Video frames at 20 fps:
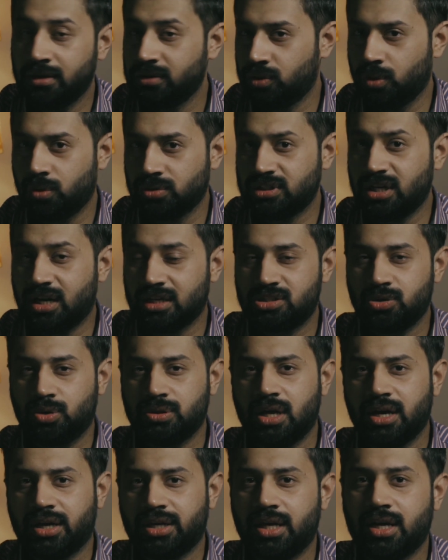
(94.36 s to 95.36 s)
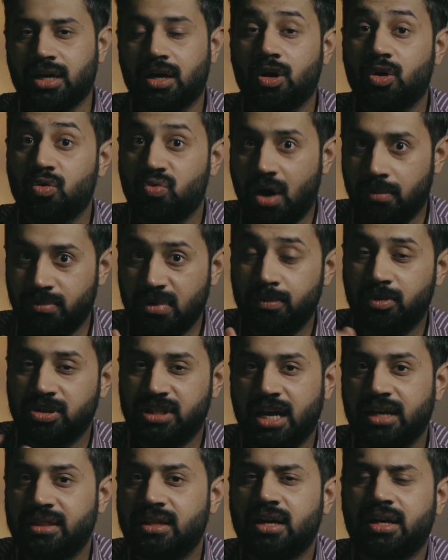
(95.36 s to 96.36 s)
2014 की एक अकवा
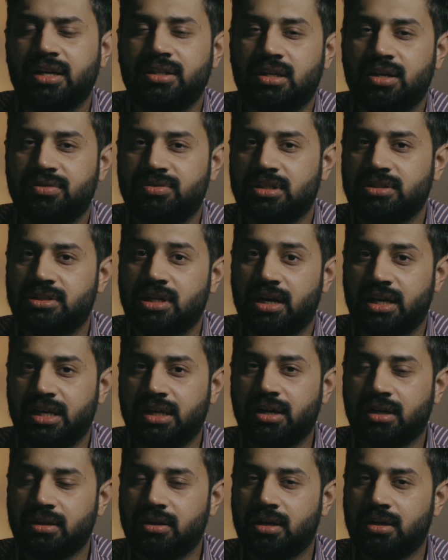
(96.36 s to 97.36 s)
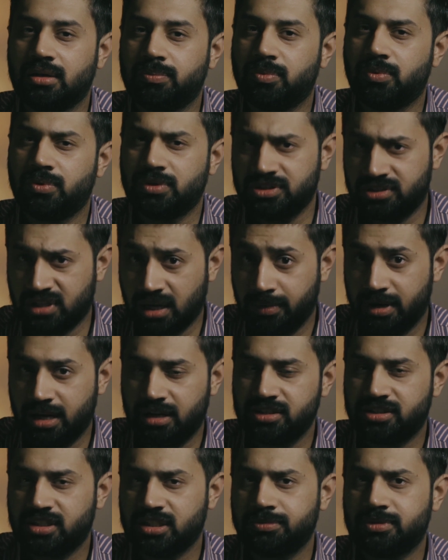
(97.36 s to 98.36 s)
मुतहदा की तरफ से जारी करदा रिपोर्ट जिसका मैंने
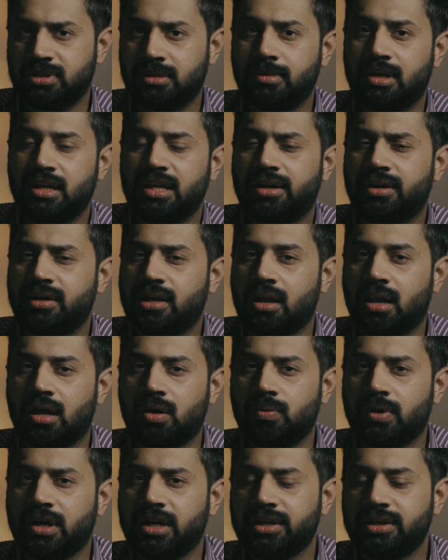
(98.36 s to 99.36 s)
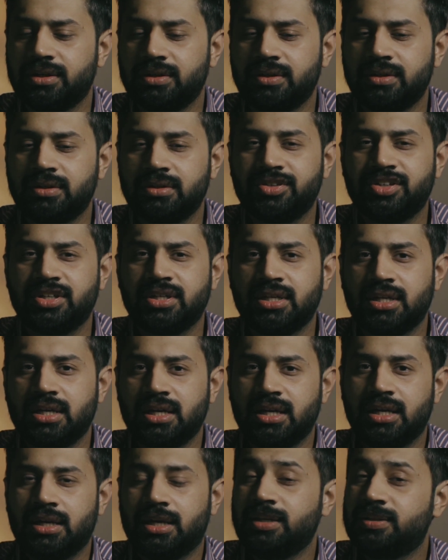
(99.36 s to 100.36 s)
डिस्क्रिप्शन में लिंक डाला हुआ है
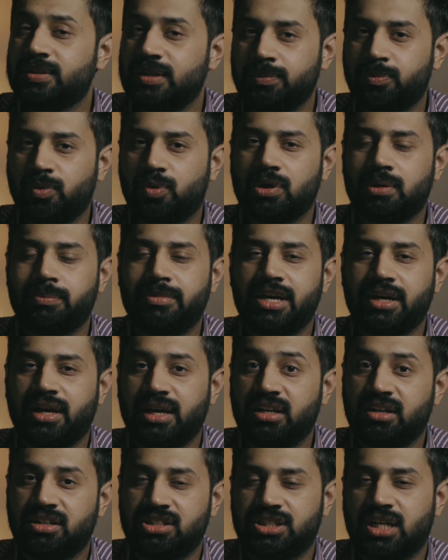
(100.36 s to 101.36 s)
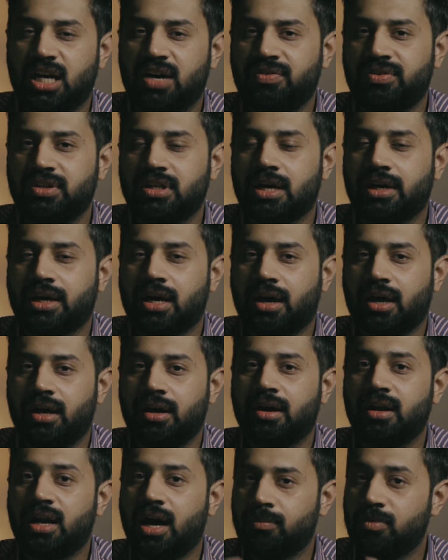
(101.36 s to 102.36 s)
इस रिपोर्ट में एक इंकशाफ किया गया कि
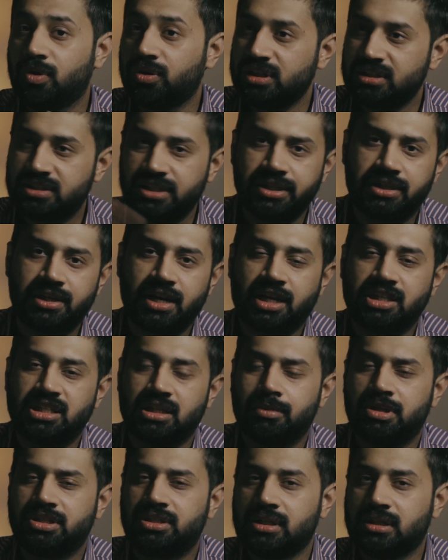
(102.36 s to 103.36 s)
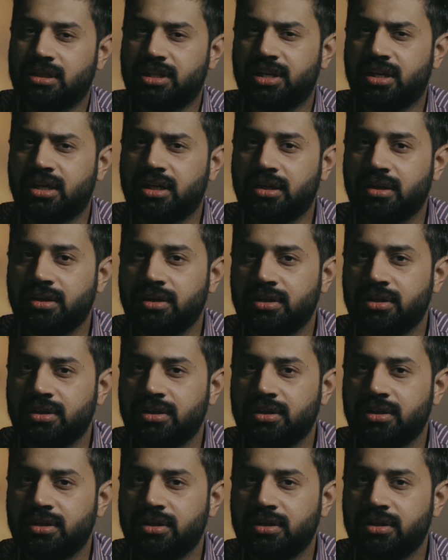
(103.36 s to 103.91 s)
अगर हम लोग इसी डायरेक्शन में चलते रहे